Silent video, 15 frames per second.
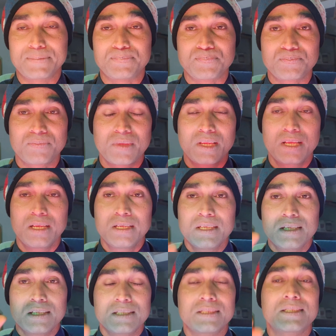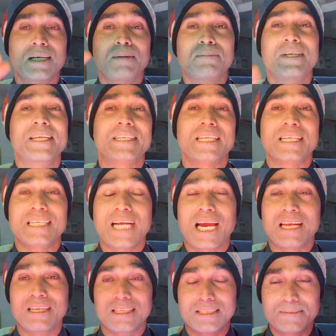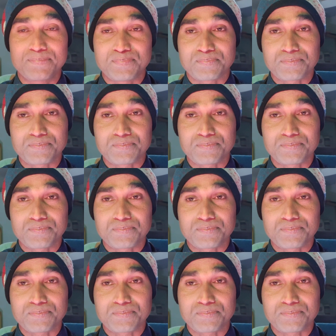है जमने के कारण